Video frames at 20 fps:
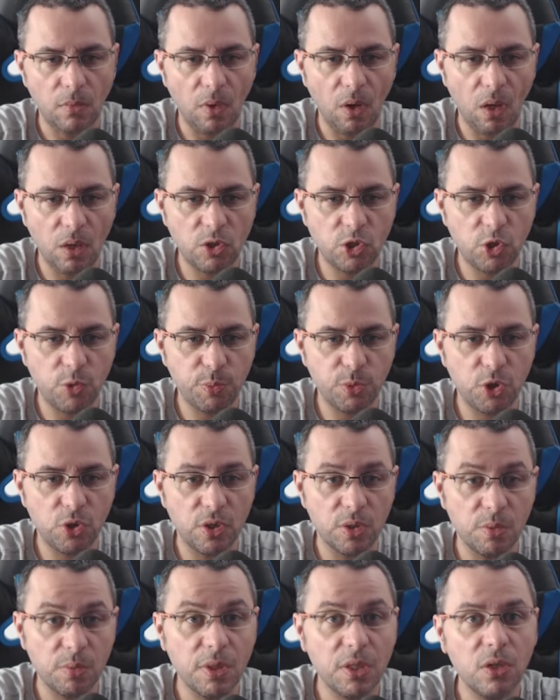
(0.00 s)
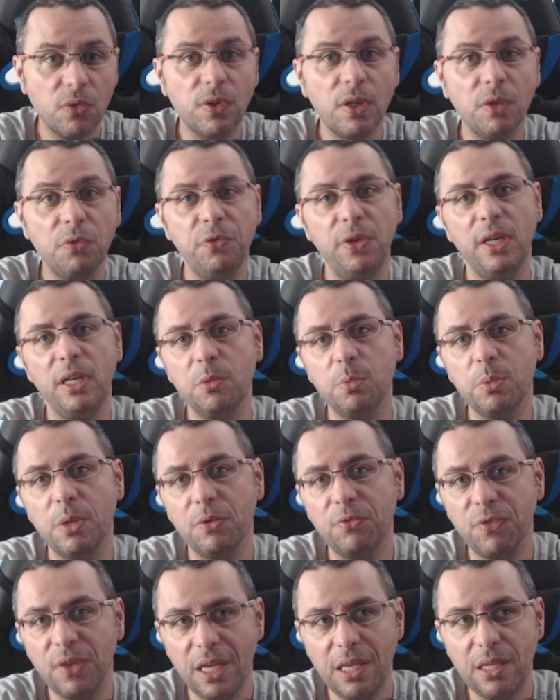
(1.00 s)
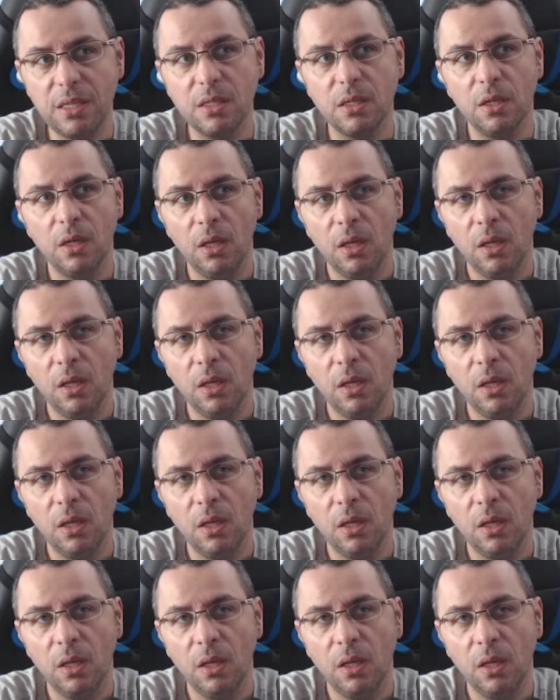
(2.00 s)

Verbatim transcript: esse tipo de coisa. Mas eu fiquei feliz porque faz